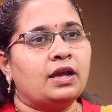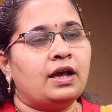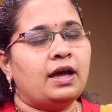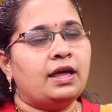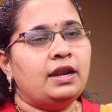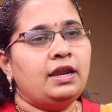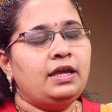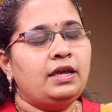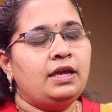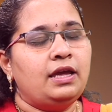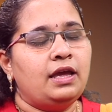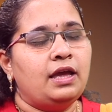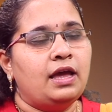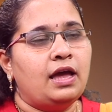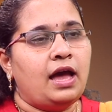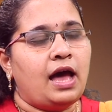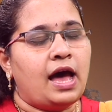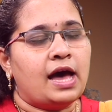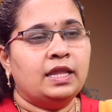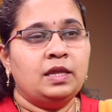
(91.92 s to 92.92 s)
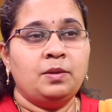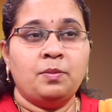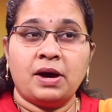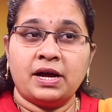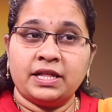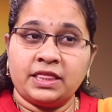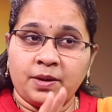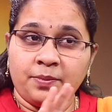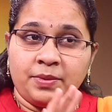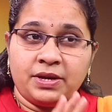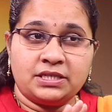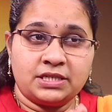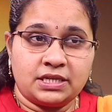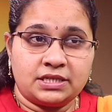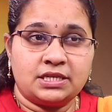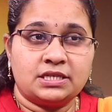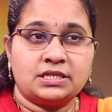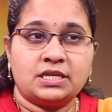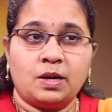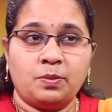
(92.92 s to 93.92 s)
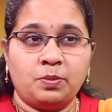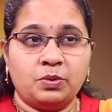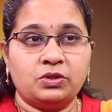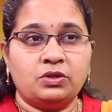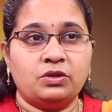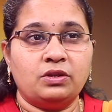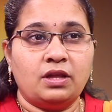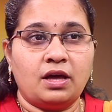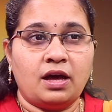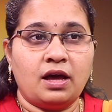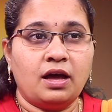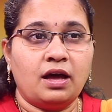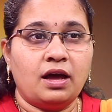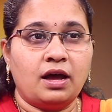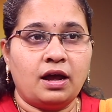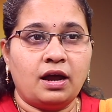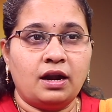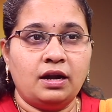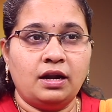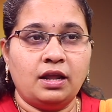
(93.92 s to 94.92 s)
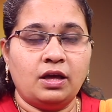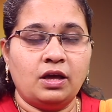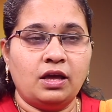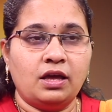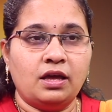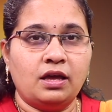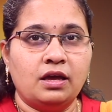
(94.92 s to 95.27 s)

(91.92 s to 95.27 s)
కానీ అది మాత్రమే చేస్తే సరిపోతుందా అంటే